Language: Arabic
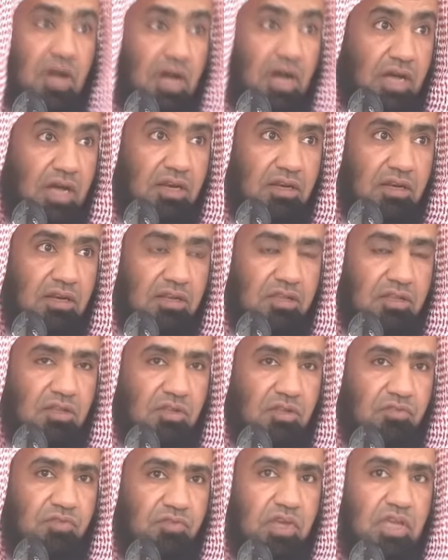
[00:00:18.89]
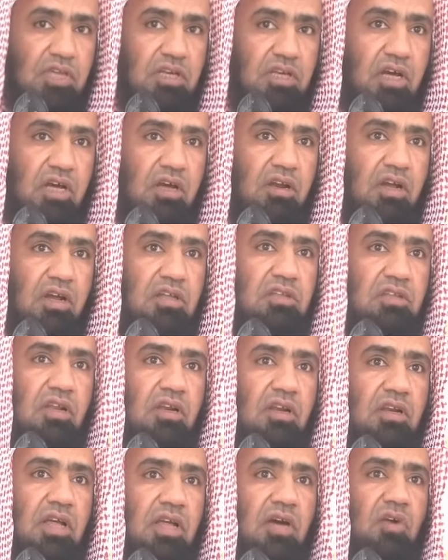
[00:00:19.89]
قال فإن أراد
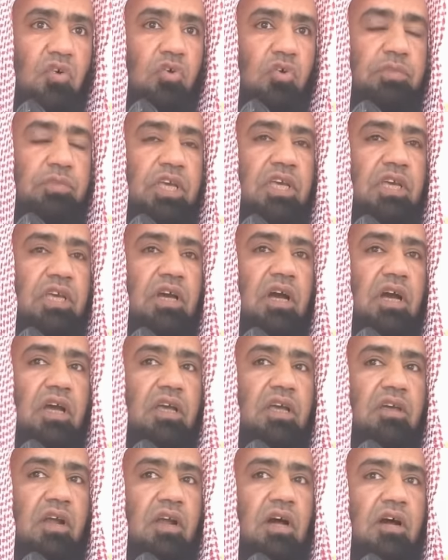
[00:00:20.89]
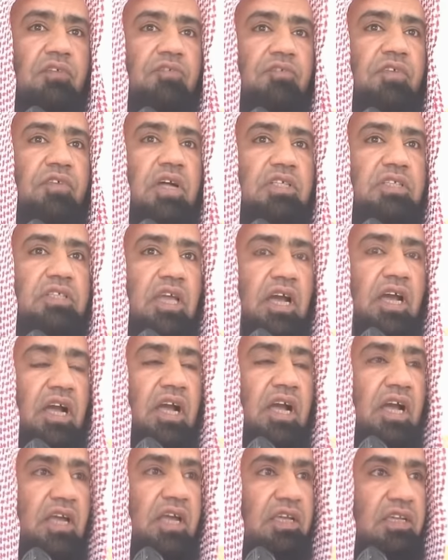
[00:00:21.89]
الله به خيرا
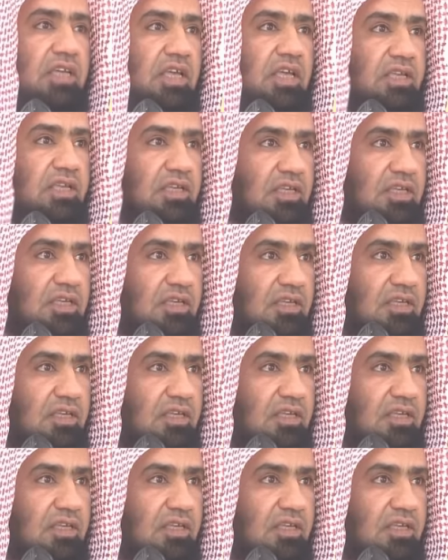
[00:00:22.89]
فتح عينيه